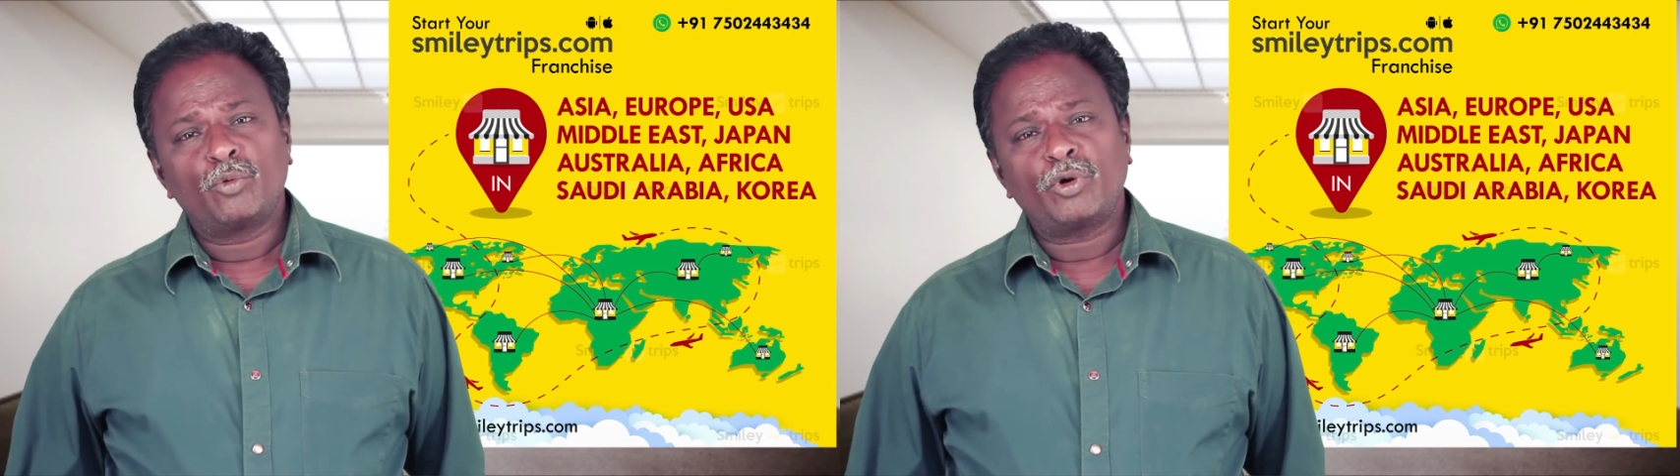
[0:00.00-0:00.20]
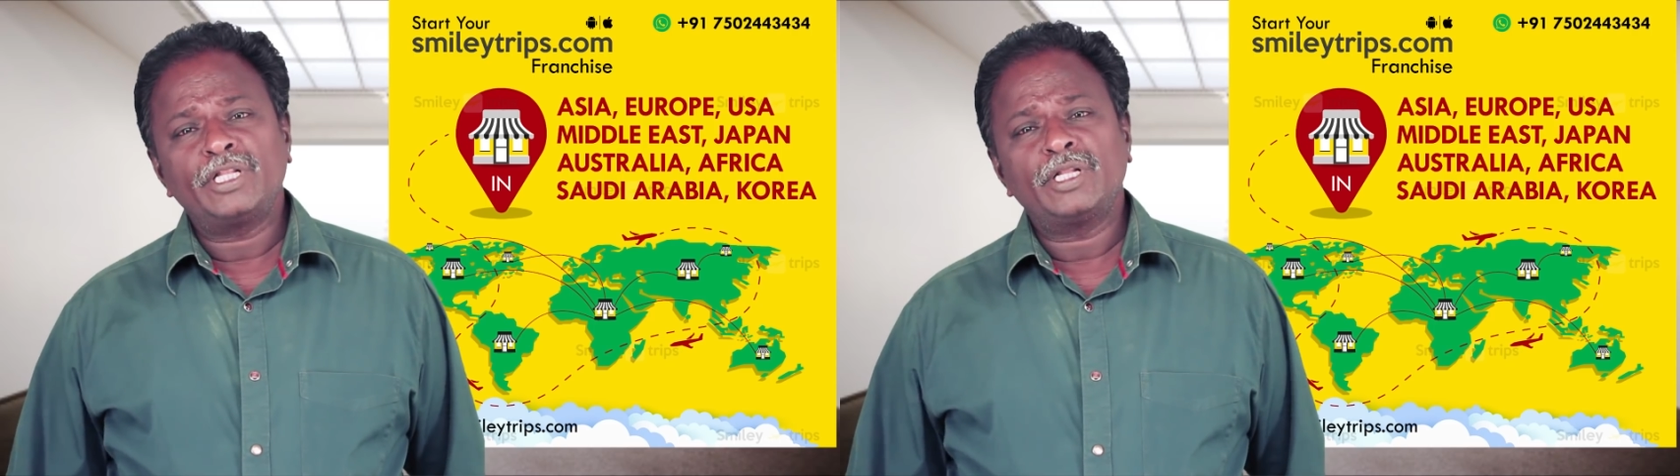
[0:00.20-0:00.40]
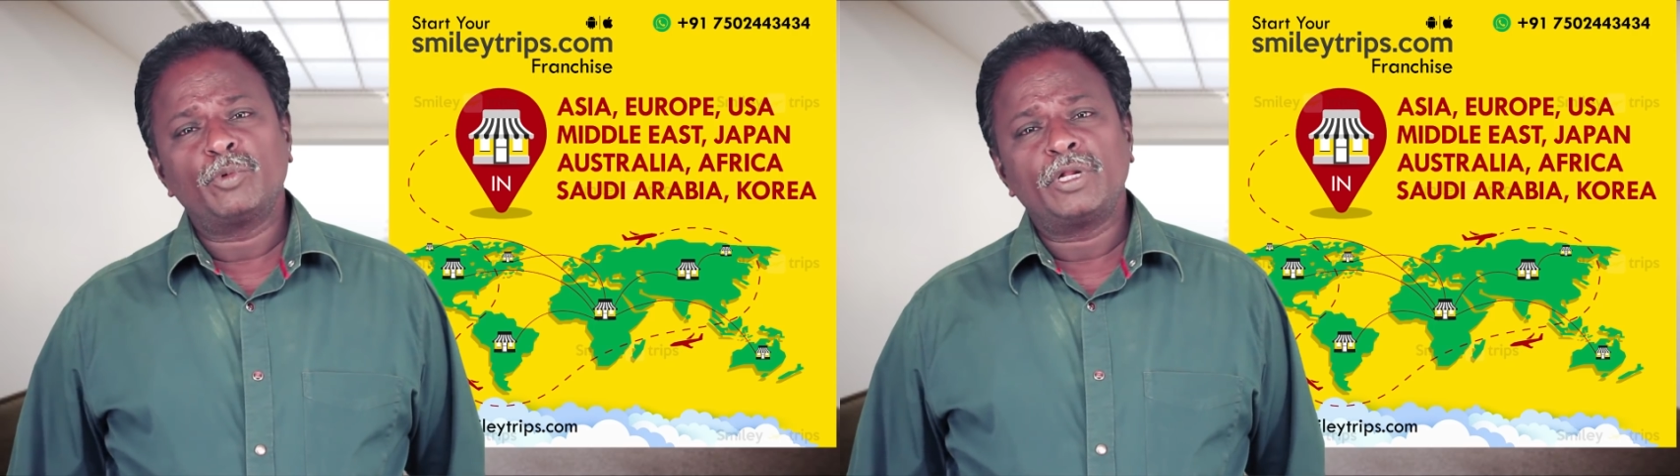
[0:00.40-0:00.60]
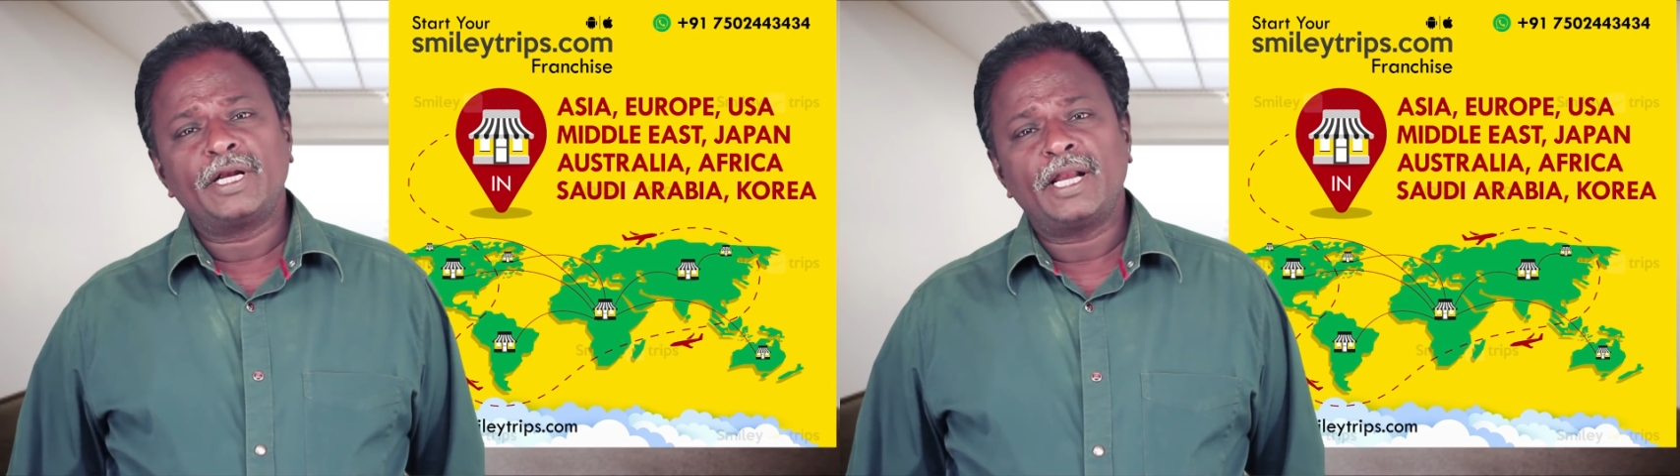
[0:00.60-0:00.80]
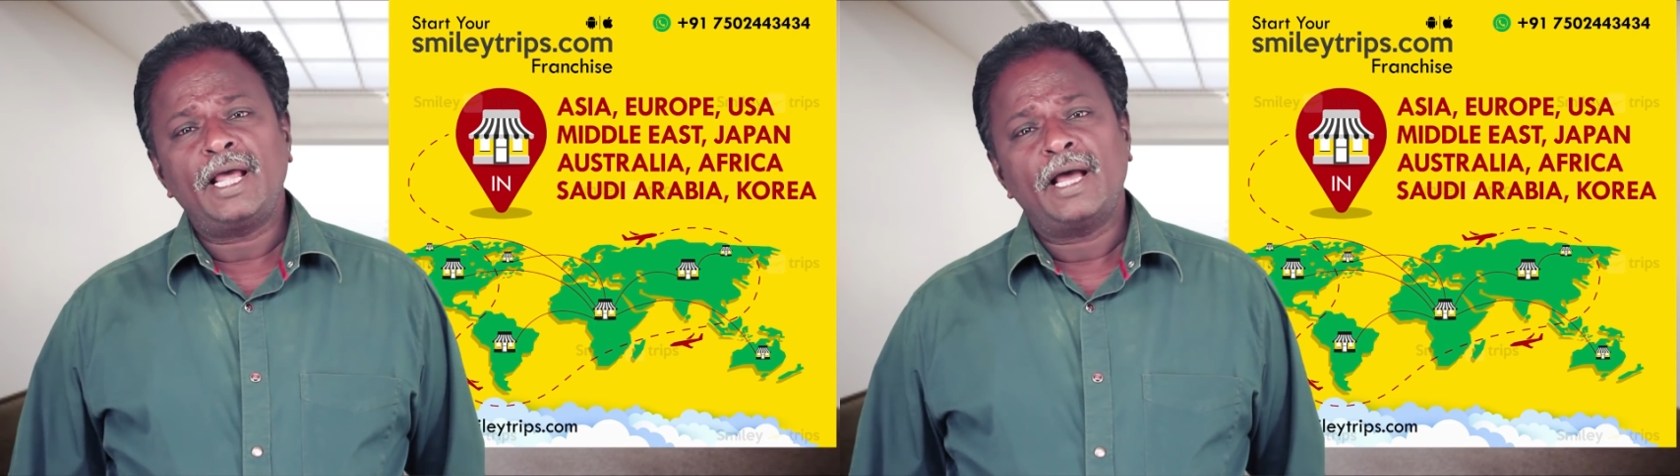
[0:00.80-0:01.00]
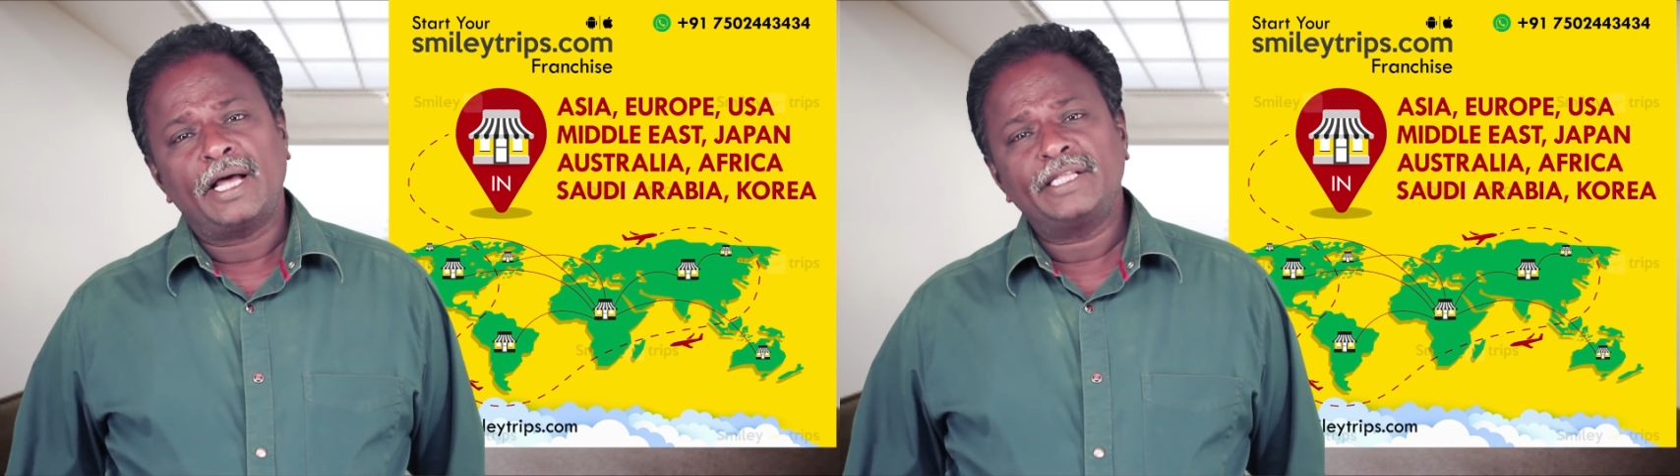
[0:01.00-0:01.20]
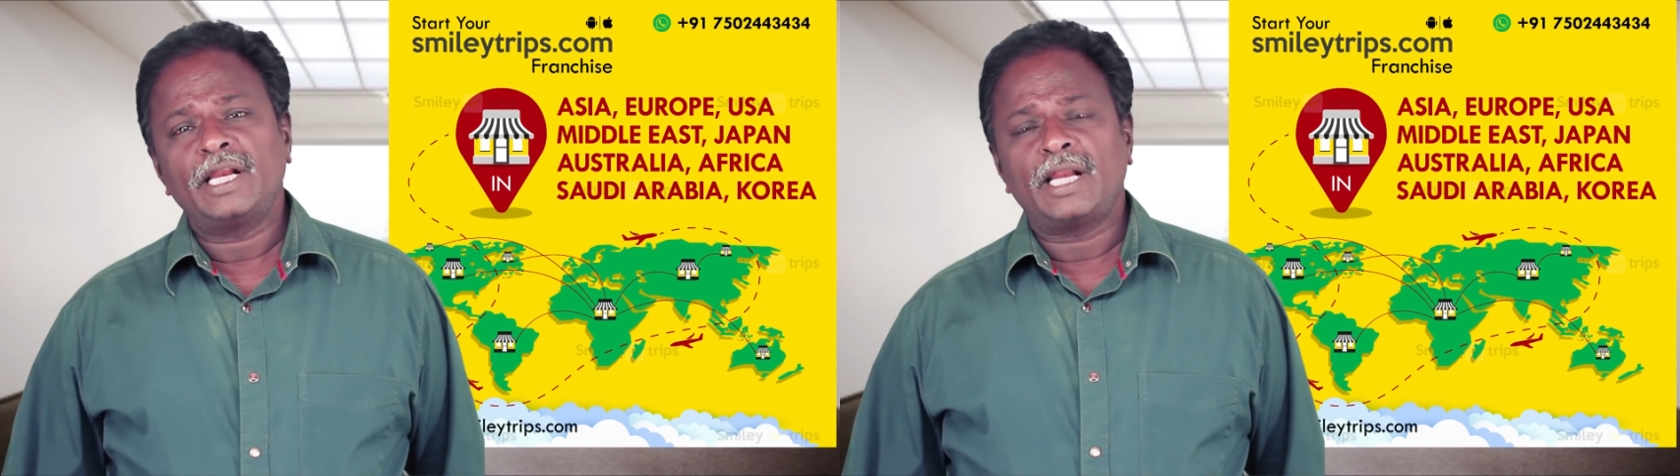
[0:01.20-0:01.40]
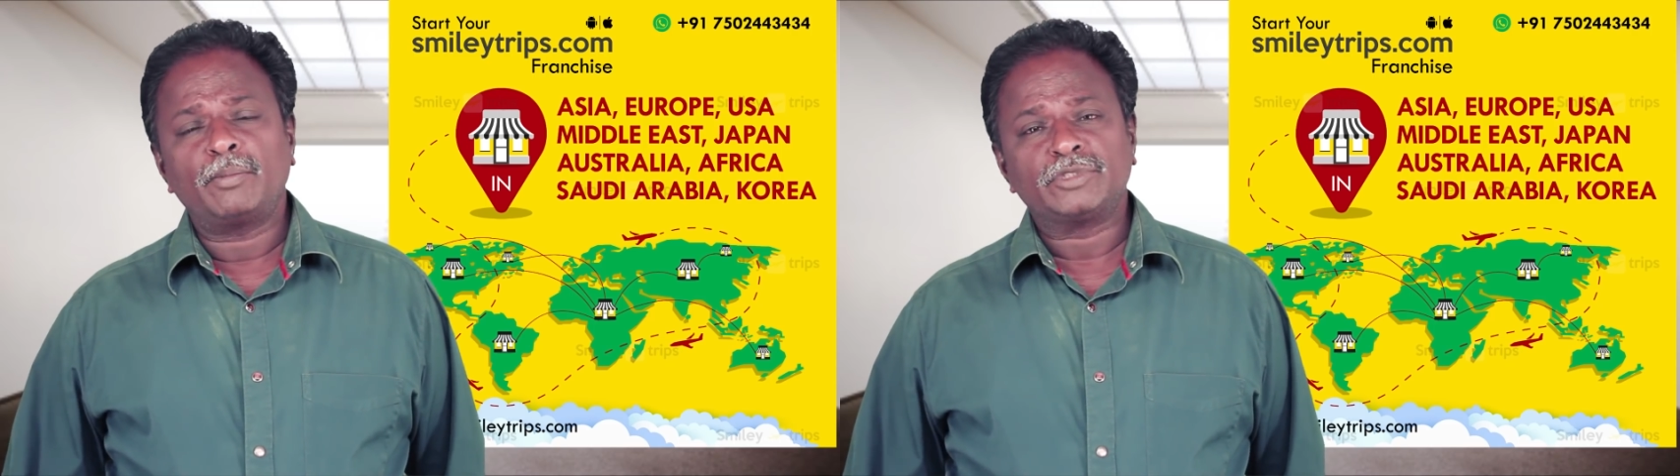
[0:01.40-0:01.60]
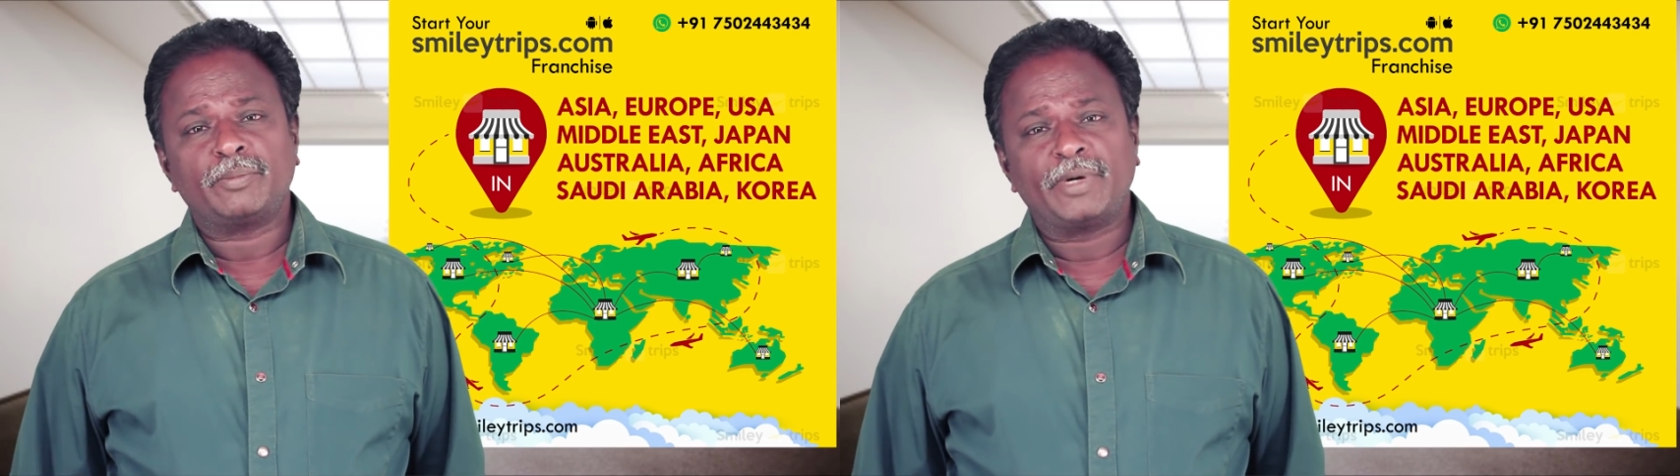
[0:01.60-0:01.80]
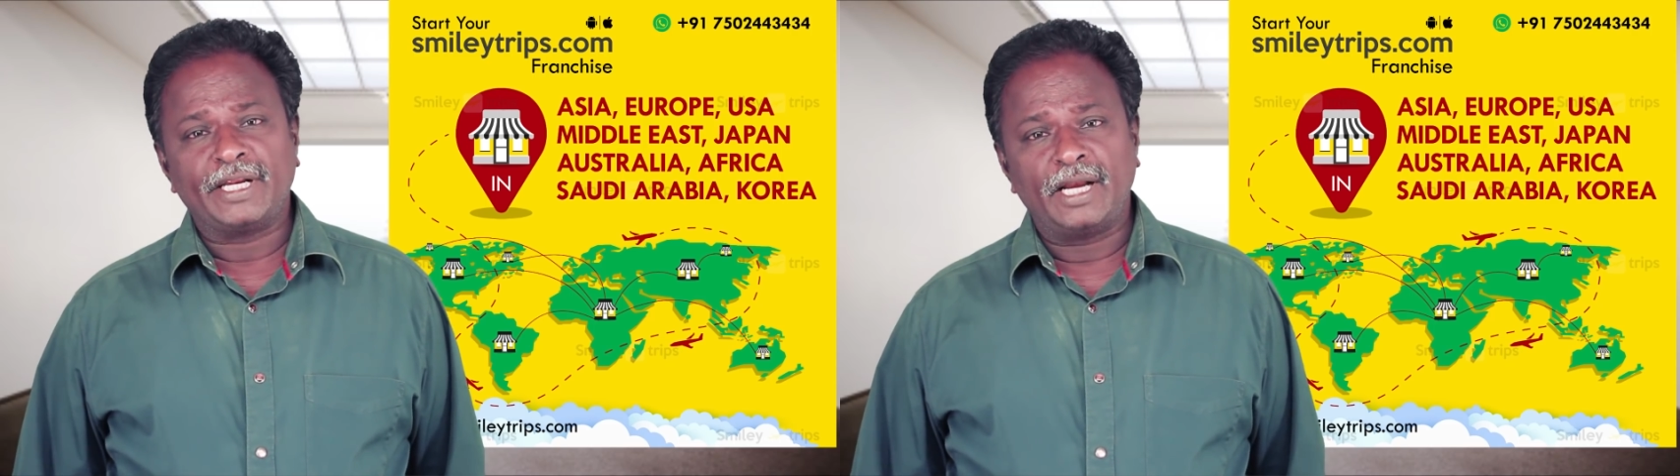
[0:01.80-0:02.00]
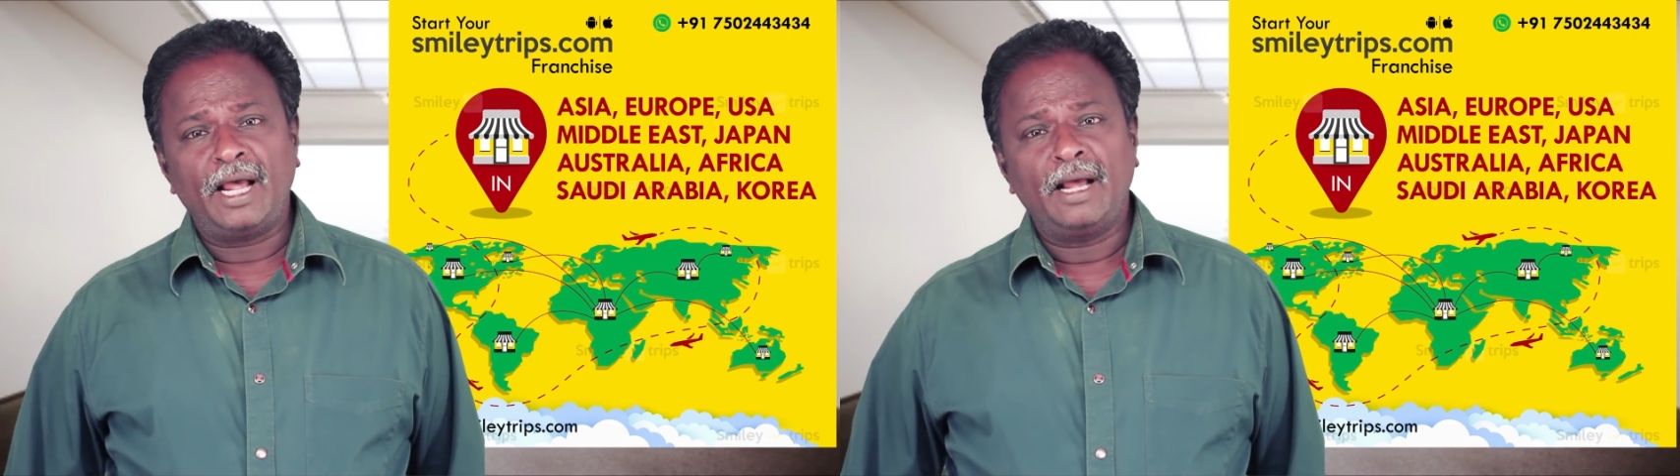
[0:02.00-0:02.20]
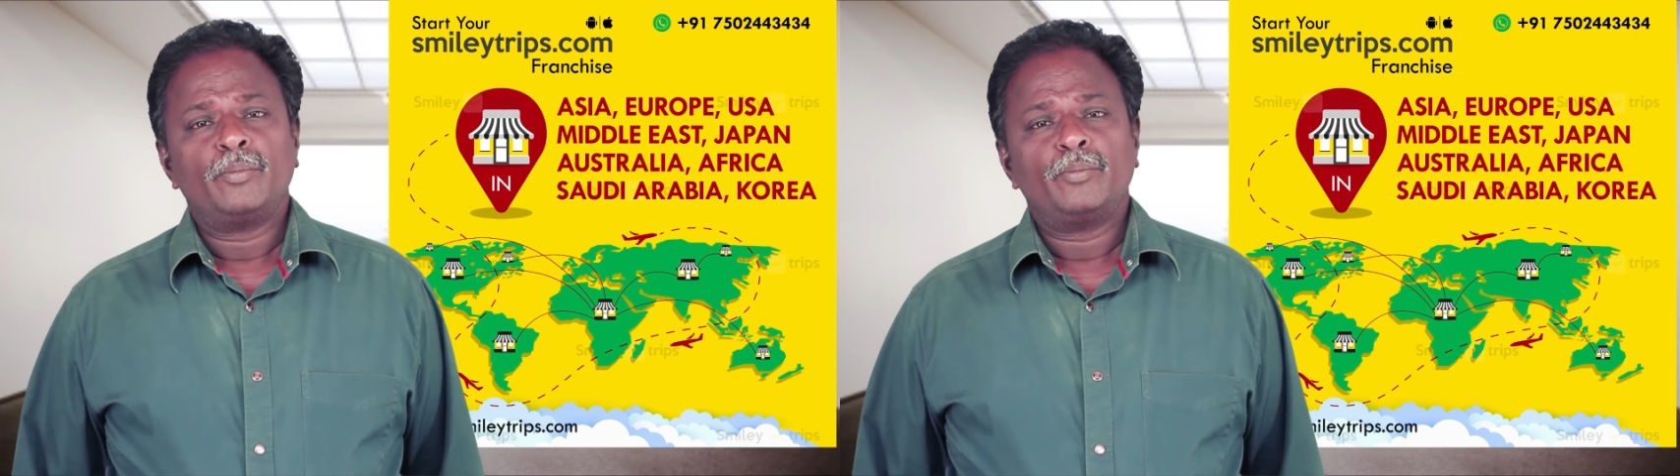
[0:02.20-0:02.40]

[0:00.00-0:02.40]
குறைந்த முதலீட்டில் அதிக லாபம் சம்பாதிக்கலாம்